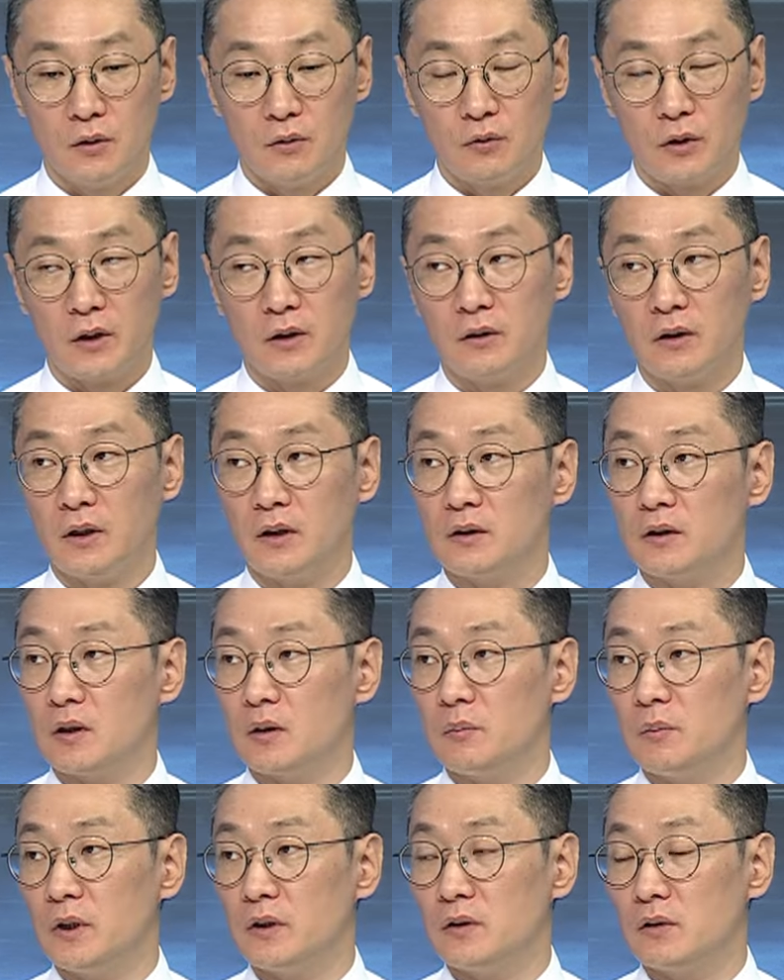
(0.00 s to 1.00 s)
최근에 이제
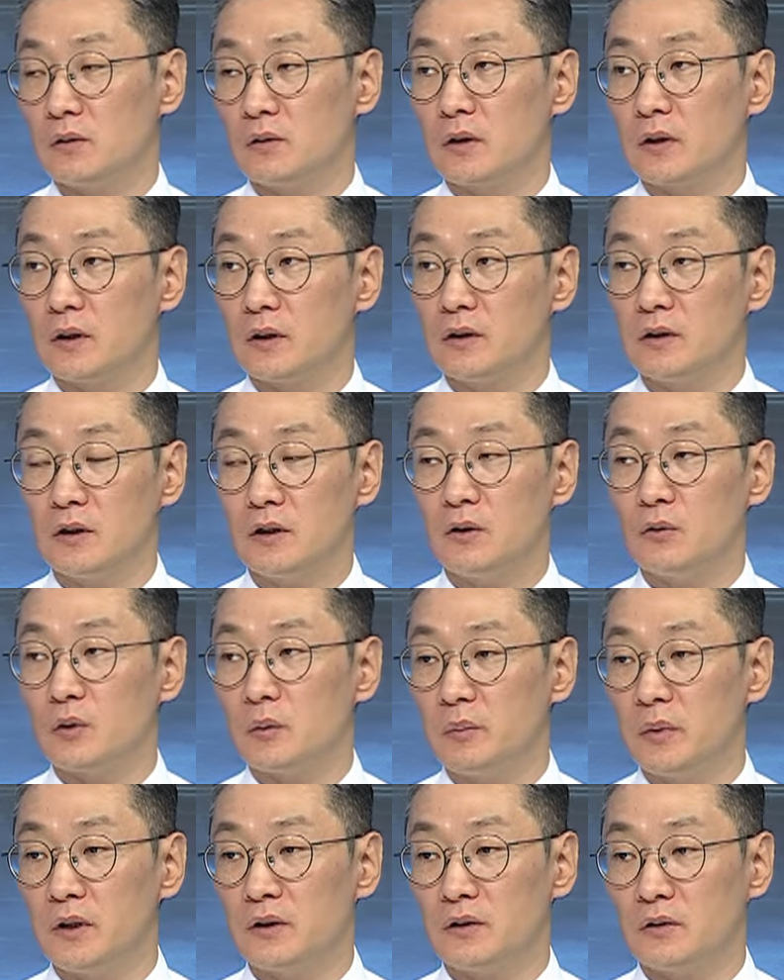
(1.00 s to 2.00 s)
인베스터데이, CEO
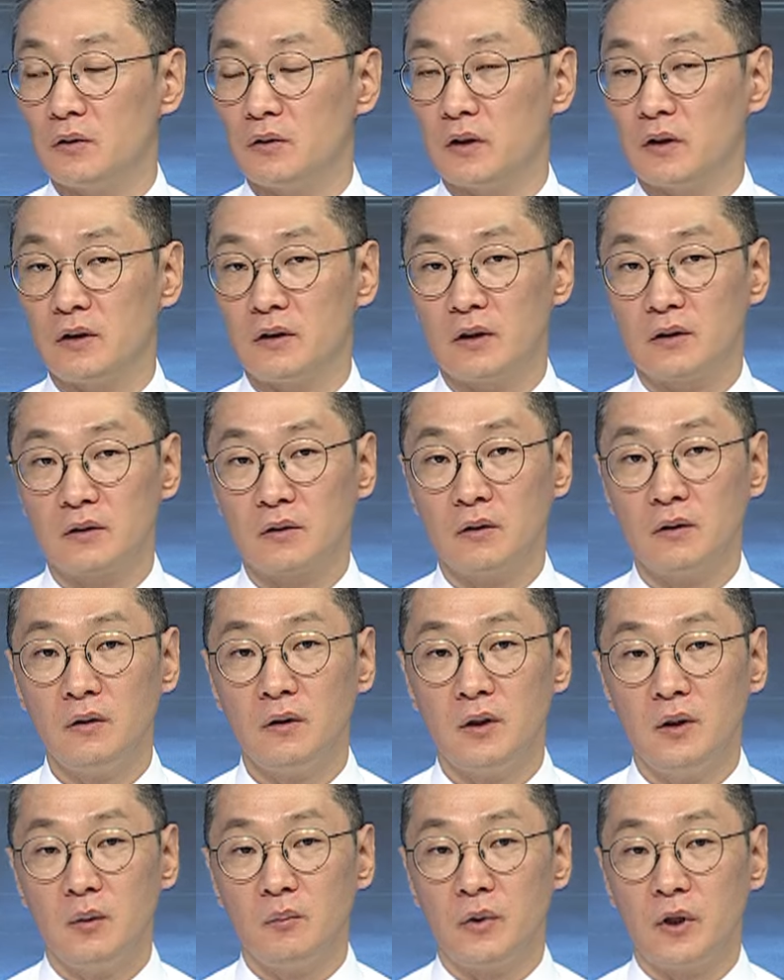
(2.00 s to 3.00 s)
인베스터데이에서
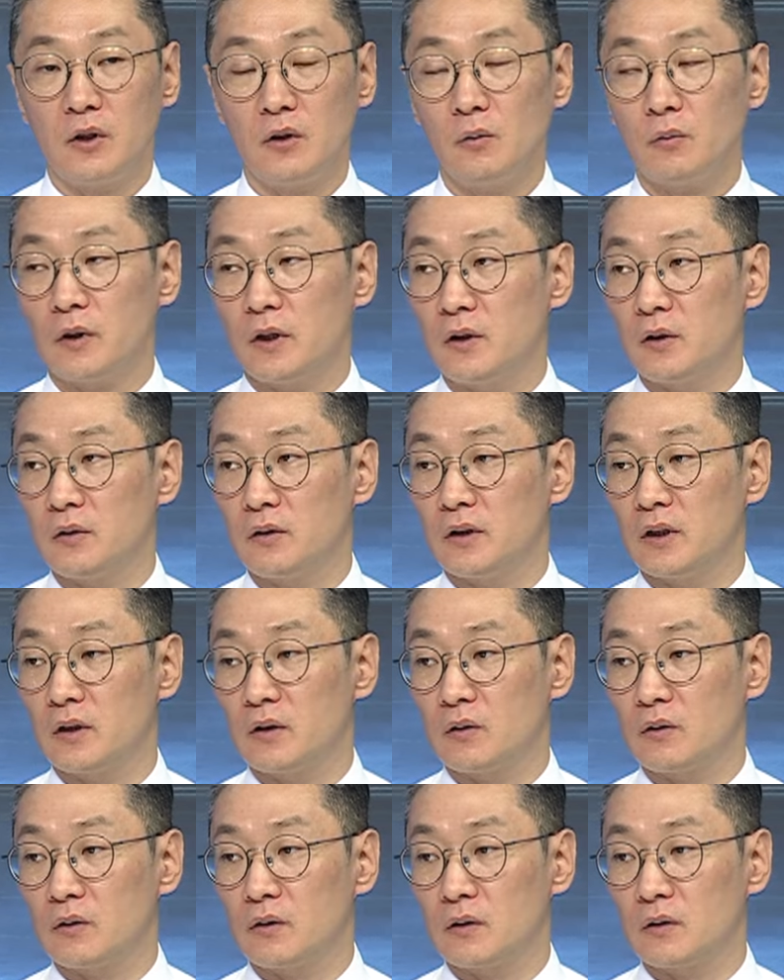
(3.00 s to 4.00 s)
밸류업 관련된
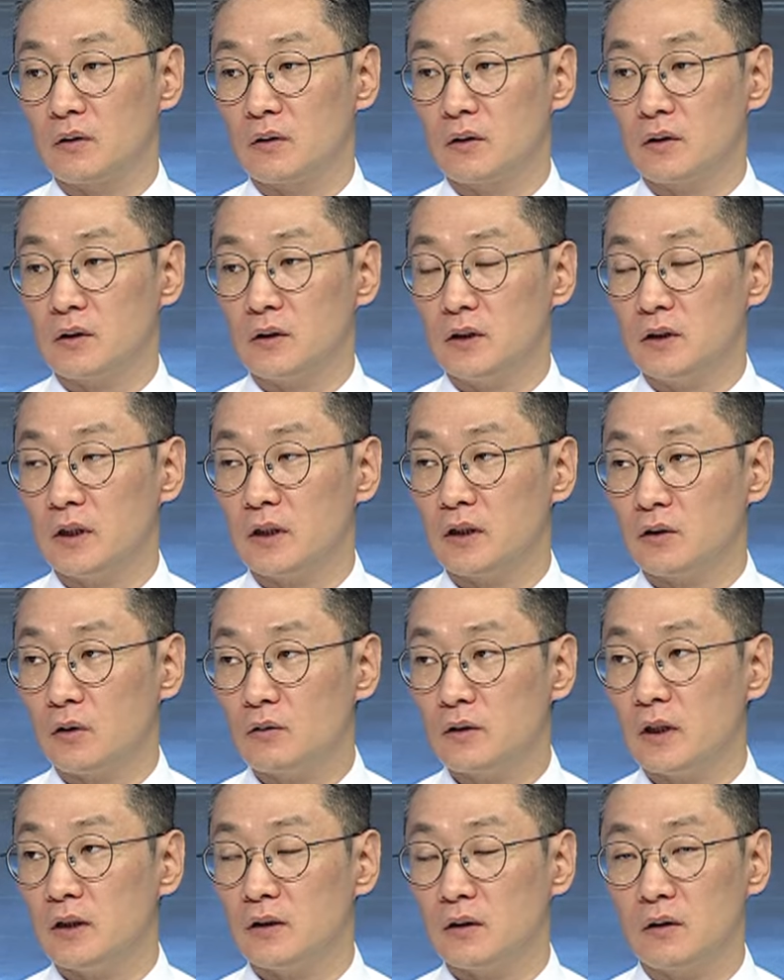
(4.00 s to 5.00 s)
어떤 시장의
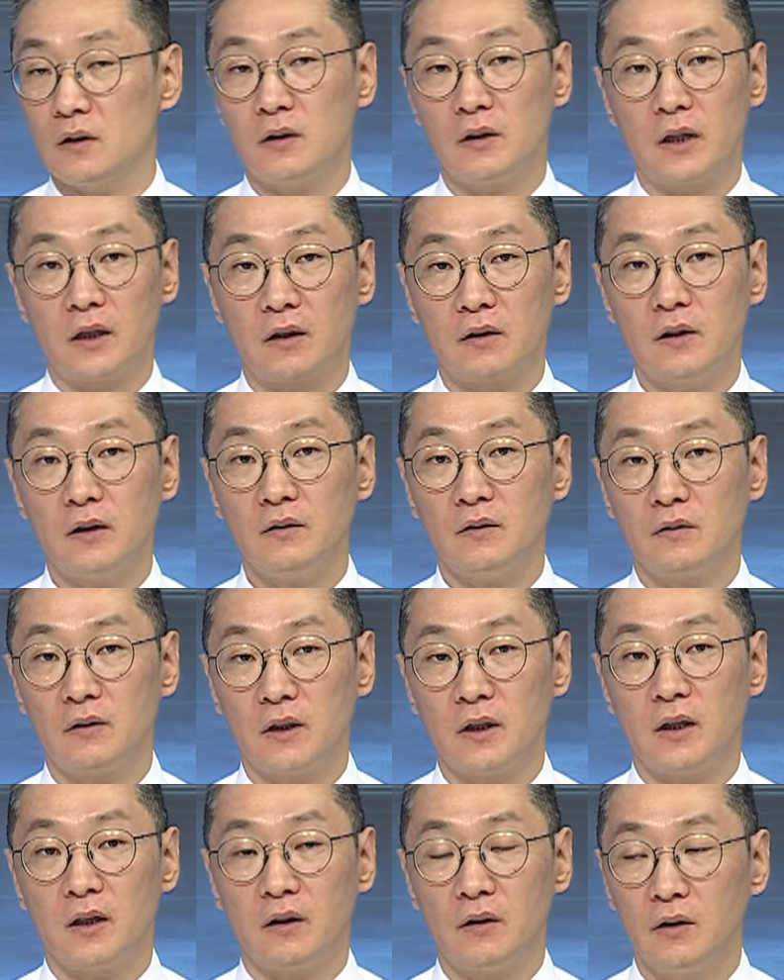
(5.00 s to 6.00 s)
청사진을 얘기를
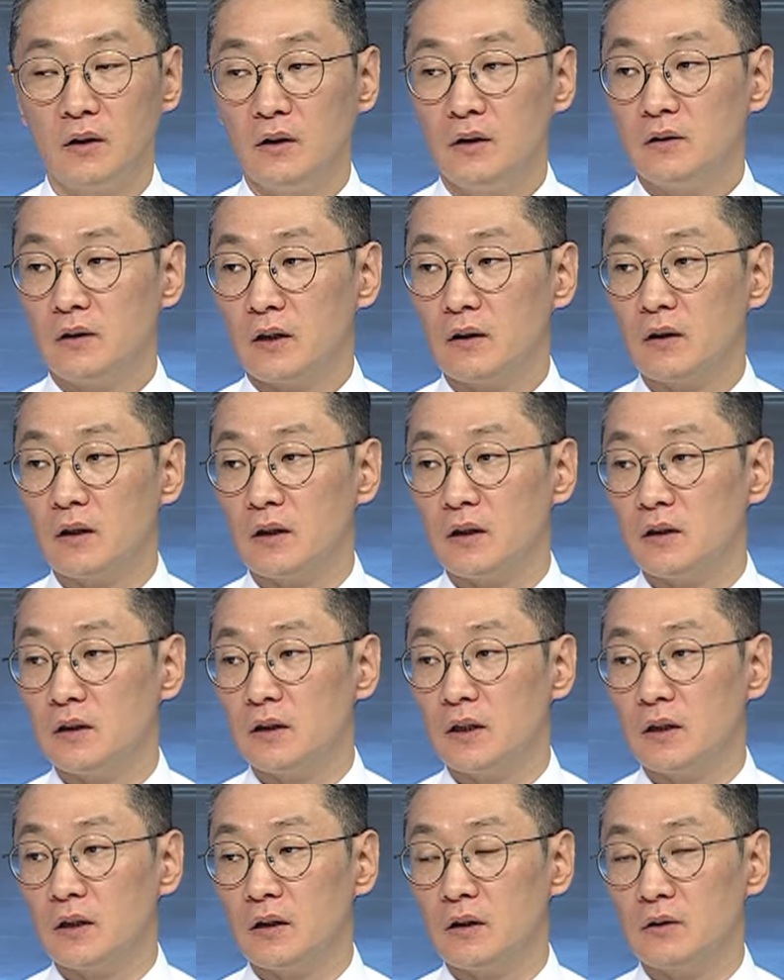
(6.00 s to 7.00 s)
했는데 상당히
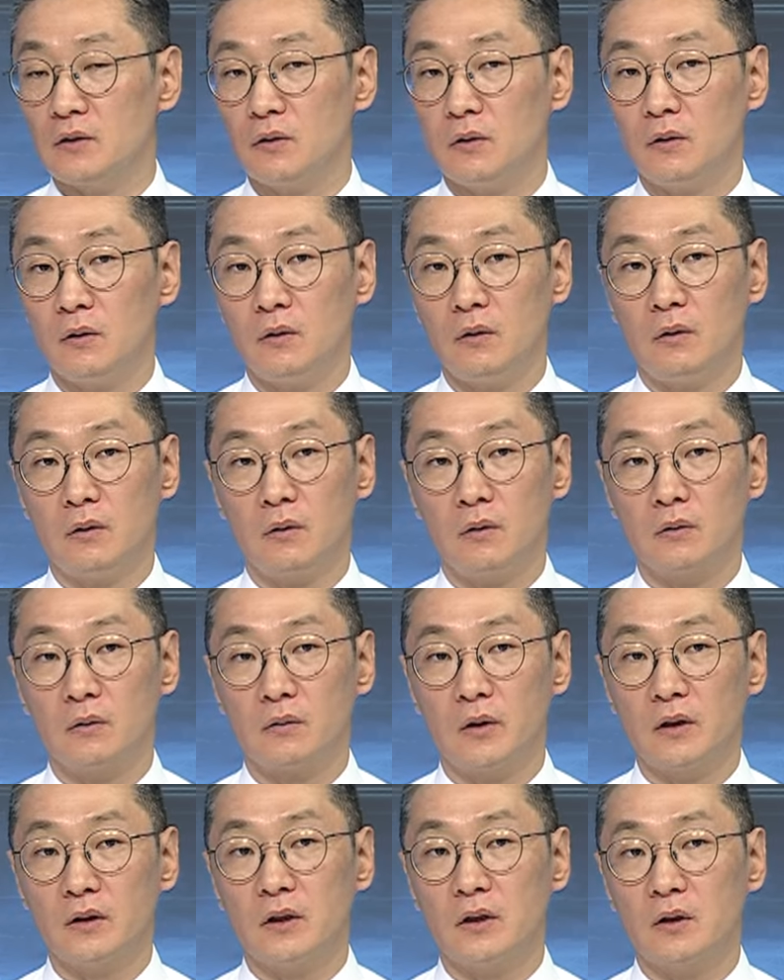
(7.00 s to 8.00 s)
시장에서
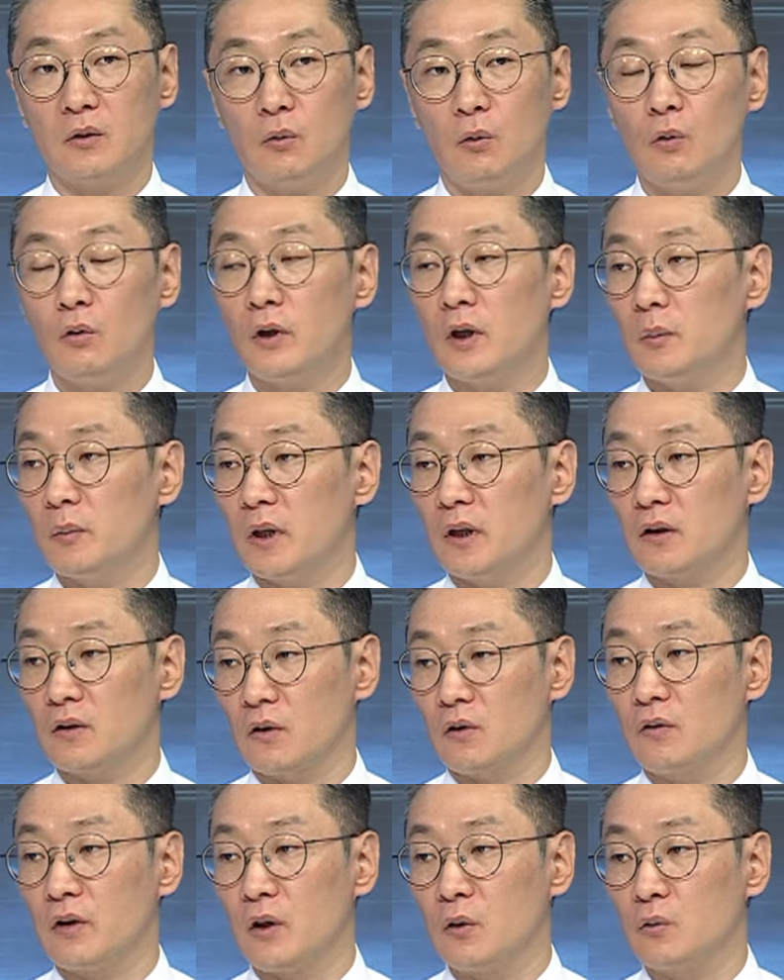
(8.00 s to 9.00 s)
굉장히 호응할 만한
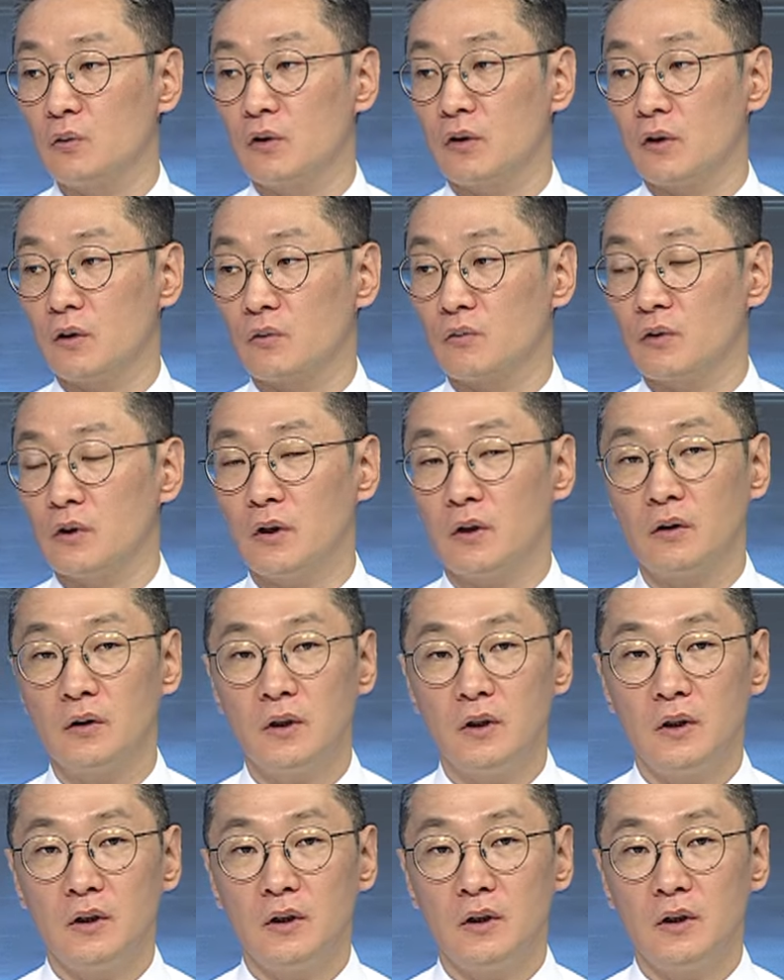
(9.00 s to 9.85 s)
그런 내용들이었고요.